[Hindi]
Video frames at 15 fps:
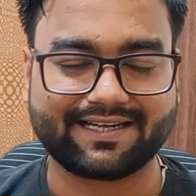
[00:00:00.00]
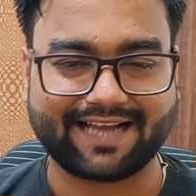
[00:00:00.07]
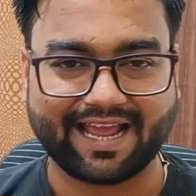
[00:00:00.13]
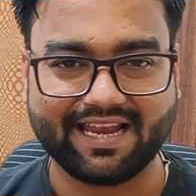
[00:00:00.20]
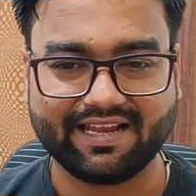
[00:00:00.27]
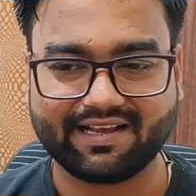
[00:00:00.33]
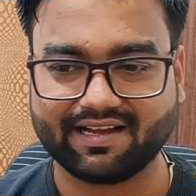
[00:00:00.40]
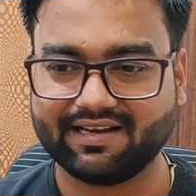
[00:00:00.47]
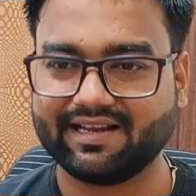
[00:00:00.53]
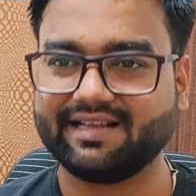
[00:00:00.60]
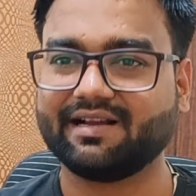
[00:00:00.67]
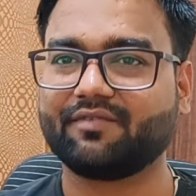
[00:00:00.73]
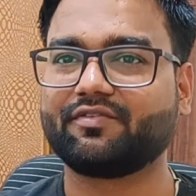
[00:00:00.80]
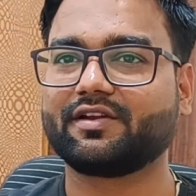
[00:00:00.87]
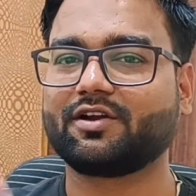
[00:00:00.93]
टैली कर
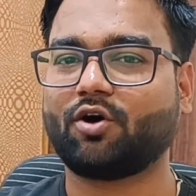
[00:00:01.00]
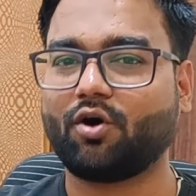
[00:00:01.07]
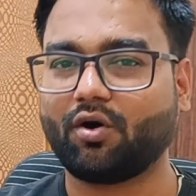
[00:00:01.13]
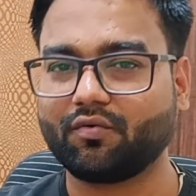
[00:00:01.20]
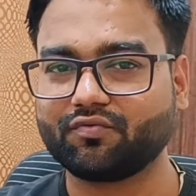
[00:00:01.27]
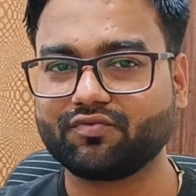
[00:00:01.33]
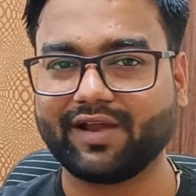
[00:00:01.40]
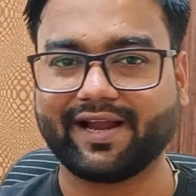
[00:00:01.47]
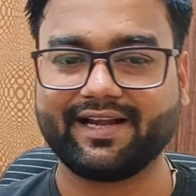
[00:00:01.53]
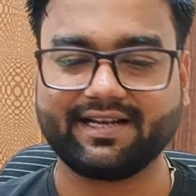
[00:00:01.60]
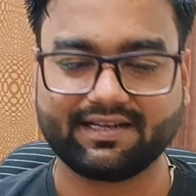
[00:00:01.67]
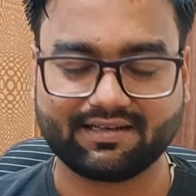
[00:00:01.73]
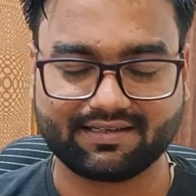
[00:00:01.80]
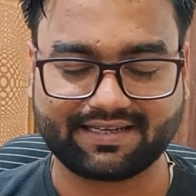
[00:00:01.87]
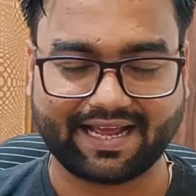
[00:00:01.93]
ली या फिर
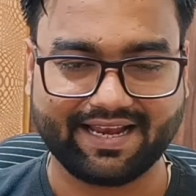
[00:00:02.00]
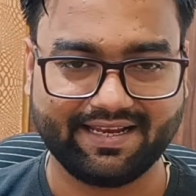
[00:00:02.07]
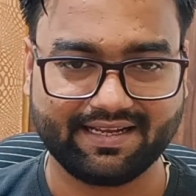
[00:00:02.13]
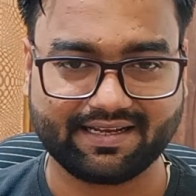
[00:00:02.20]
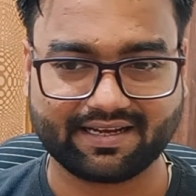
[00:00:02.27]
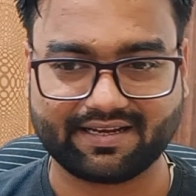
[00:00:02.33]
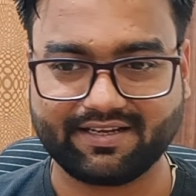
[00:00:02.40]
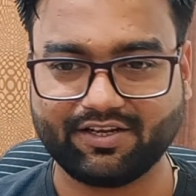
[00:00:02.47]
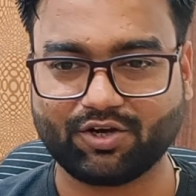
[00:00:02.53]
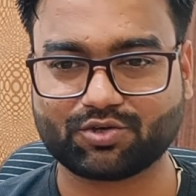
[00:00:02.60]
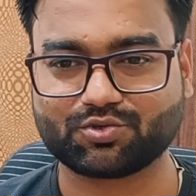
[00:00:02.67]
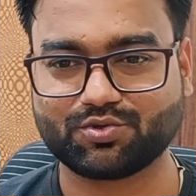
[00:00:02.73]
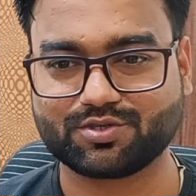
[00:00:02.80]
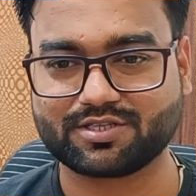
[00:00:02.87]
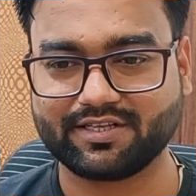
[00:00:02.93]
ऑफलाइन टैली कर लिया
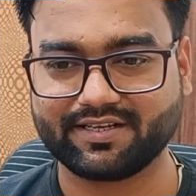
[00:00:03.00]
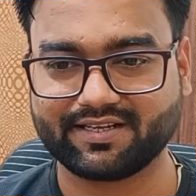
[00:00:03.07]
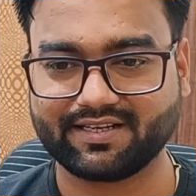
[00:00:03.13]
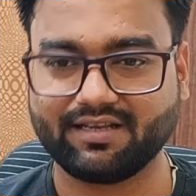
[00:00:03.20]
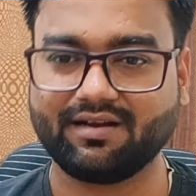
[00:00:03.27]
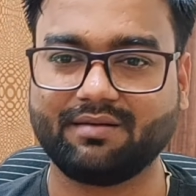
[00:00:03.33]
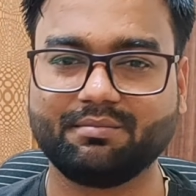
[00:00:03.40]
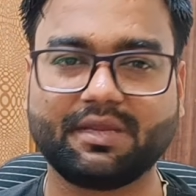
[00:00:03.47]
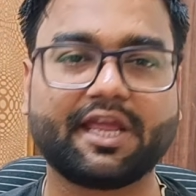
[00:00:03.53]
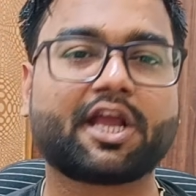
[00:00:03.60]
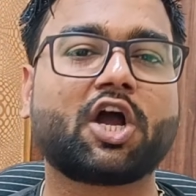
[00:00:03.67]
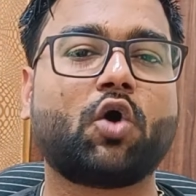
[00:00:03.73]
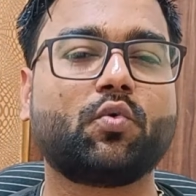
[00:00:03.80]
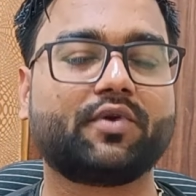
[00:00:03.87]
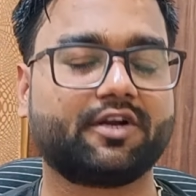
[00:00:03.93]
और सोचते हैं कि हम
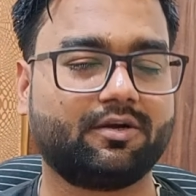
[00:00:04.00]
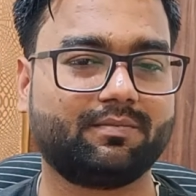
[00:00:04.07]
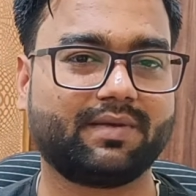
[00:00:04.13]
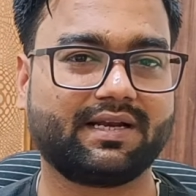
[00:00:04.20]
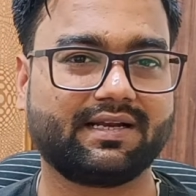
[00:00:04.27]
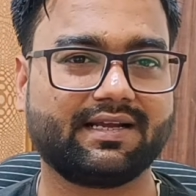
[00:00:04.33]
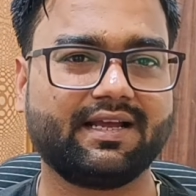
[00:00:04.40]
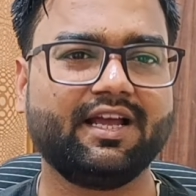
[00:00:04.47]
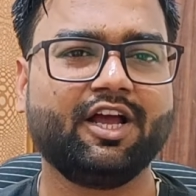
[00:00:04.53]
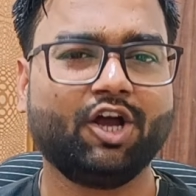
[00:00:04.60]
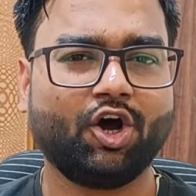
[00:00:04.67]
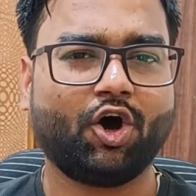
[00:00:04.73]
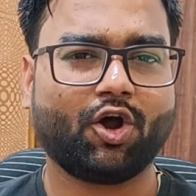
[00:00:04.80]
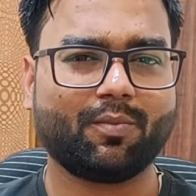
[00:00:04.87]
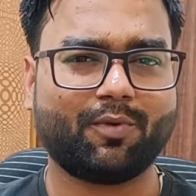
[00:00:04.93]
अकाउंटेंट बन गए
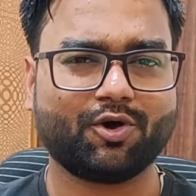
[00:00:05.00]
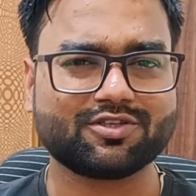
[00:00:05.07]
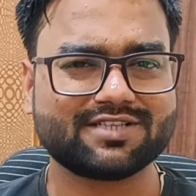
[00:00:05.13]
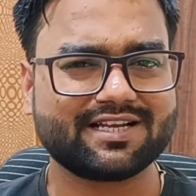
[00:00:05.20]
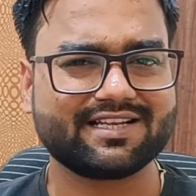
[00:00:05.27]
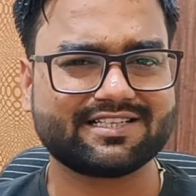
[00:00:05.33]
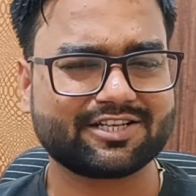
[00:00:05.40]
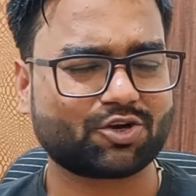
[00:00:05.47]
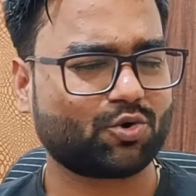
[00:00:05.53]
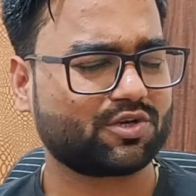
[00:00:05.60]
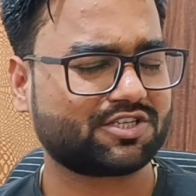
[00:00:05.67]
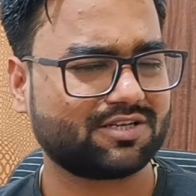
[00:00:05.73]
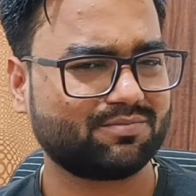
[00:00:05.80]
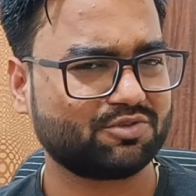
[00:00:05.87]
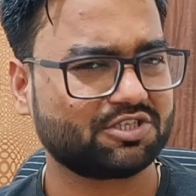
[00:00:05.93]
और बहुत सारे ऐसे
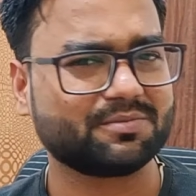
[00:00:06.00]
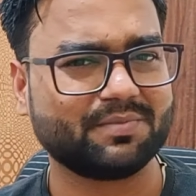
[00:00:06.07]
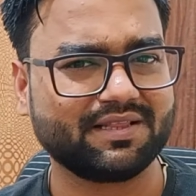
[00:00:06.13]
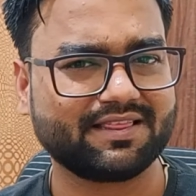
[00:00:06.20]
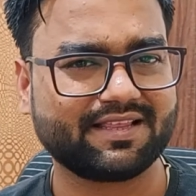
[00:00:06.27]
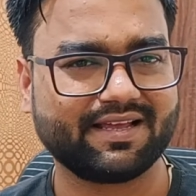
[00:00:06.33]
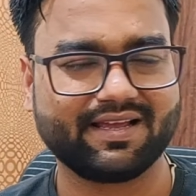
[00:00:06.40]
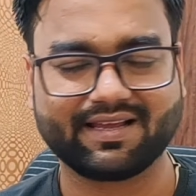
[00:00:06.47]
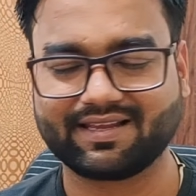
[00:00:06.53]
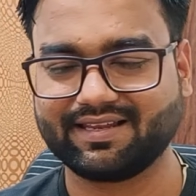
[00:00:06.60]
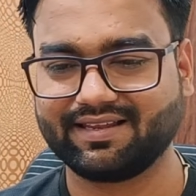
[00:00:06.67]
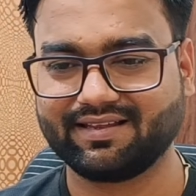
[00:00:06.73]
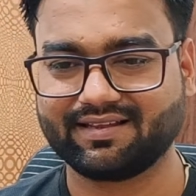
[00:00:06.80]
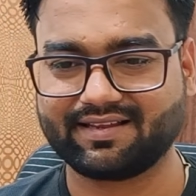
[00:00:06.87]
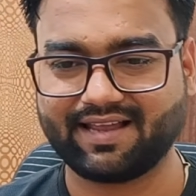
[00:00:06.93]
क्वेश्चन मुझे मिलते हैं
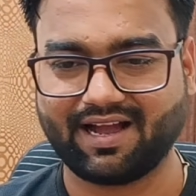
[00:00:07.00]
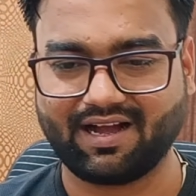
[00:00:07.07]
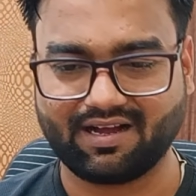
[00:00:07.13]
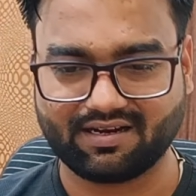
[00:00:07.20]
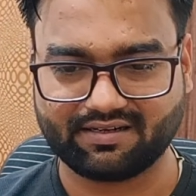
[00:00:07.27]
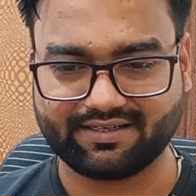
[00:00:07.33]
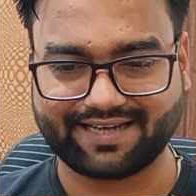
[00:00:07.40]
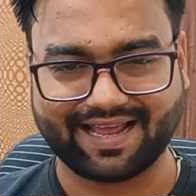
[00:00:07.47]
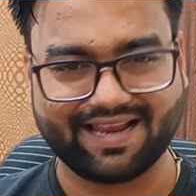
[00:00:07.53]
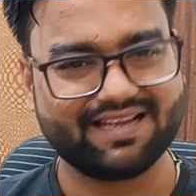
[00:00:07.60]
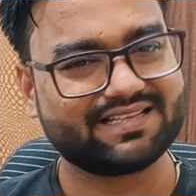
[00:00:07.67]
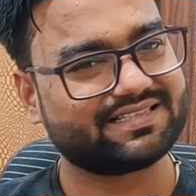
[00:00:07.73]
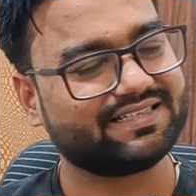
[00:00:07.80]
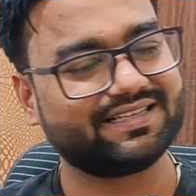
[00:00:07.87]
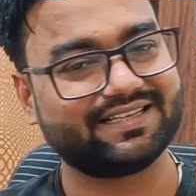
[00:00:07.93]
कि क्या
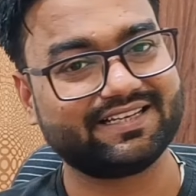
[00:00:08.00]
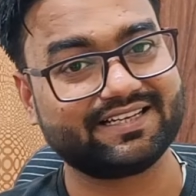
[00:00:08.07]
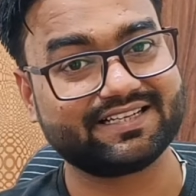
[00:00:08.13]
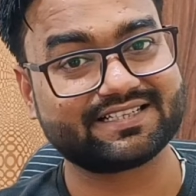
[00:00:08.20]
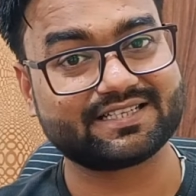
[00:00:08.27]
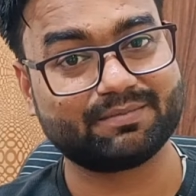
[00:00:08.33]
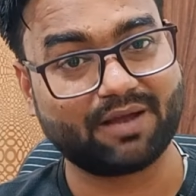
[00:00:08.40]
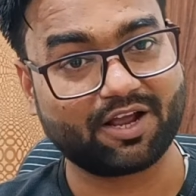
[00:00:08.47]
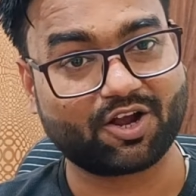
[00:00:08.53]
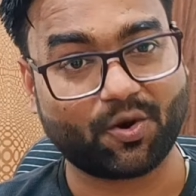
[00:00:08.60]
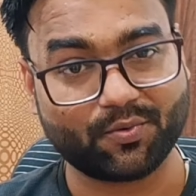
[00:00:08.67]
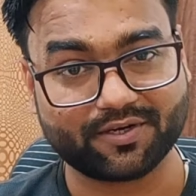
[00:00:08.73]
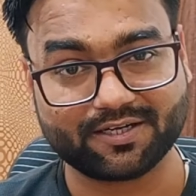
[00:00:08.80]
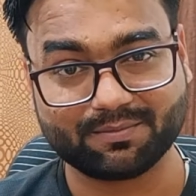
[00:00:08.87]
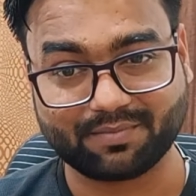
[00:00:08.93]
टैली सीख लेने से मैं
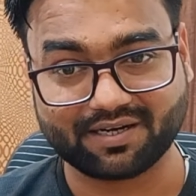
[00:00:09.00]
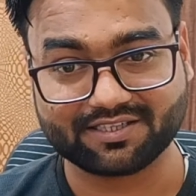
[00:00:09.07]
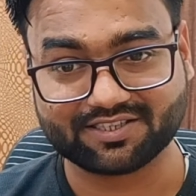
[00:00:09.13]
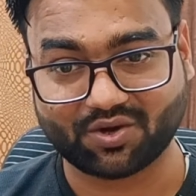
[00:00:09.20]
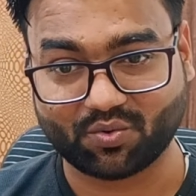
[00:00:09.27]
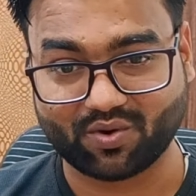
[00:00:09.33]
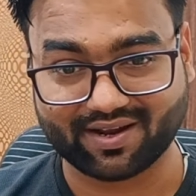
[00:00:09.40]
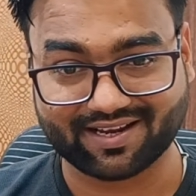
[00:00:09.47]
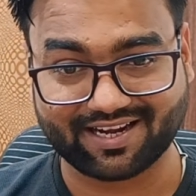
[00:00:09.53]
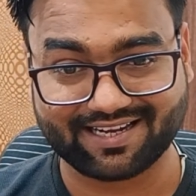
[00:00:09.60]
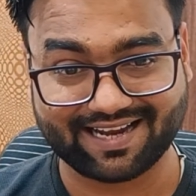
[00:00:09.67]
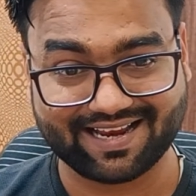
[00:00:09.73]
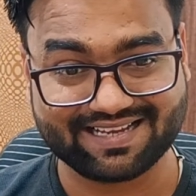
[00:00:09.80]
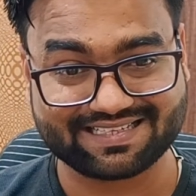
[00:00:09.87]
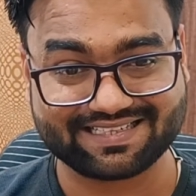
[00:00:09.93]
अकाउंटेंट बन जाऊंगा क्या
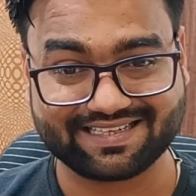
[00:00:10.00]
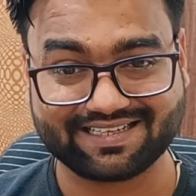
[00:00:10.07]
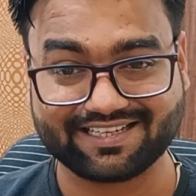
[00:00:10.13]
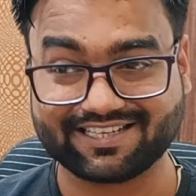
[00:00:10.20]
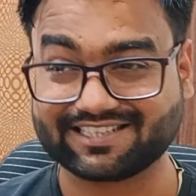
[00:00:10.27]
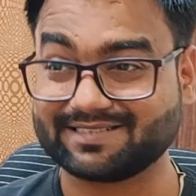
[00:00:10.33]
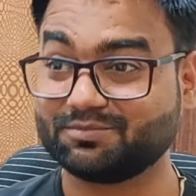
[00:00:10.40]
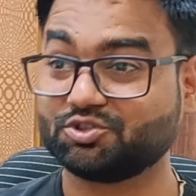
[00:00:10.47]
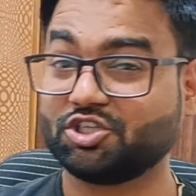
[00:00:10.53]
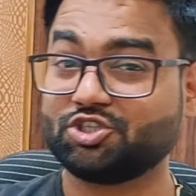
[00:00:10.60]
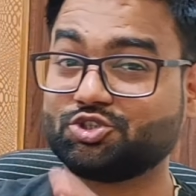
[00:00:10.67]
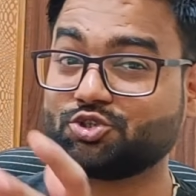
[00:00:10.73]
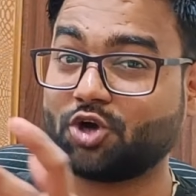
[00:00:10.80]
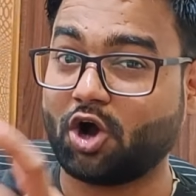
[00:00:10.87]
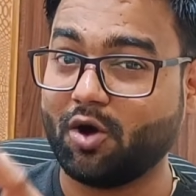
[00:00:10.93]
टैली सीख लेने से मुझे
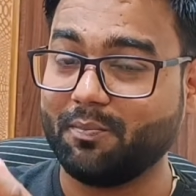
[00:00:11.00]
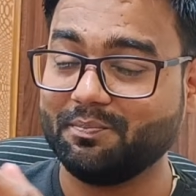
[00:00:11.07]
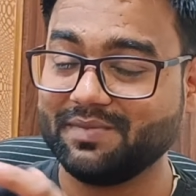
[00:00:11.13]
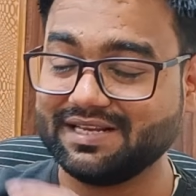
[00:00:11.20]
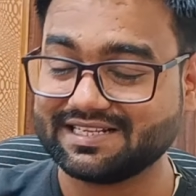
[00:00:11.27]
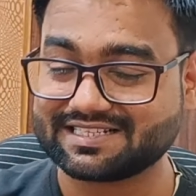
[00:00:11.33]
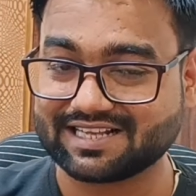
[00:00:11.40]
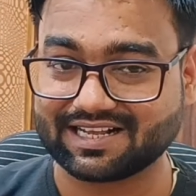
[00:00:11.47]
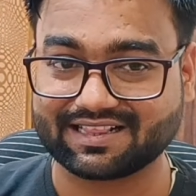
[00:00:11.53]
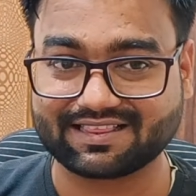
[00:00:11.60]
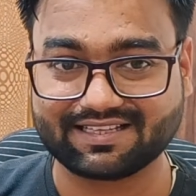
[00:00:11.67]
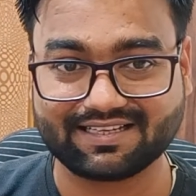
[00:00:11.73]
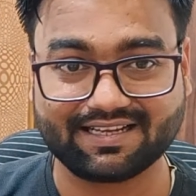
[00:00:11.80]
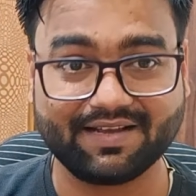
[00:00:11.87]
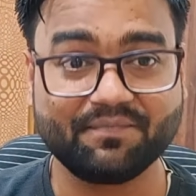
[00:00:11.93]
जॉब मिल
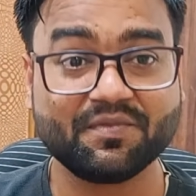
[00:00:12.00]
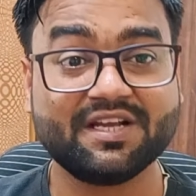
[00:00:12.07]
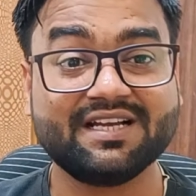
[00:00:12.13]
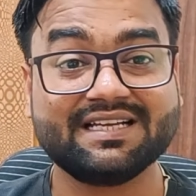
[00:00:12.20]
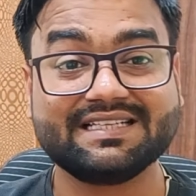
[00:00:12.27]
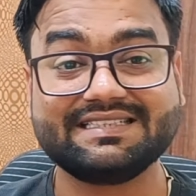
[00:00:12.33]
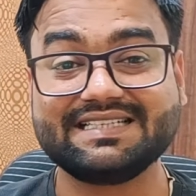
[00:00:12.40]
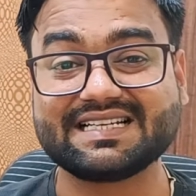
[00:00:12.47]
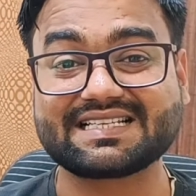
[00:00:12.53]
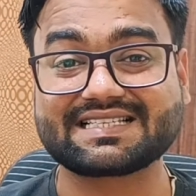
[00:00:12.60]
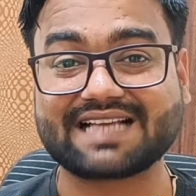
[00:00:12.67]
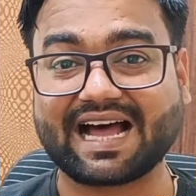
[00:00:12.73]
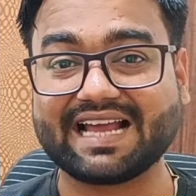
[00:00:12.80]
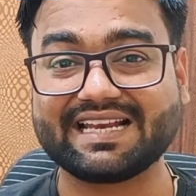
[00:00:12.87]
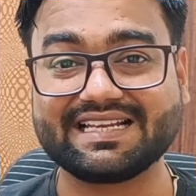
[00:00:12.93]
सकती है ये
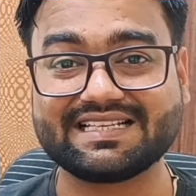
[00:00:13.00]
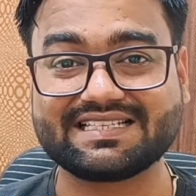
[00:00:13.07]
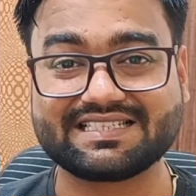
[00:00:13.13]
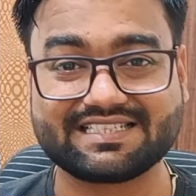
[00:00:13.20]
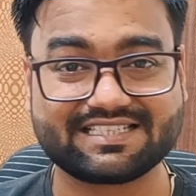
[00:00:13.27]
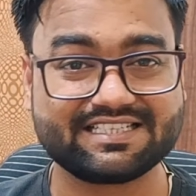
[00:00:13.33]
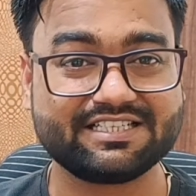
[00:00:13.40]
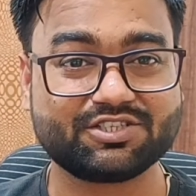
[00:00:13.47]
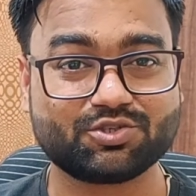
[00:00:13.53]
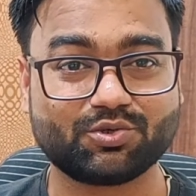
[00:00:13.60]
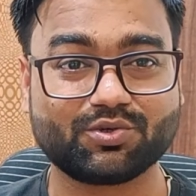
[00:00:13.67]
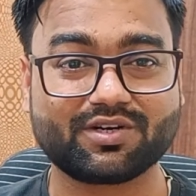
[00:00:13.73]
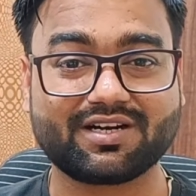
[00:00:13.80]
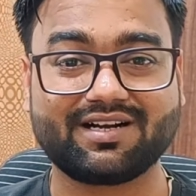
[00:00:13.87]
सारी चीज़ों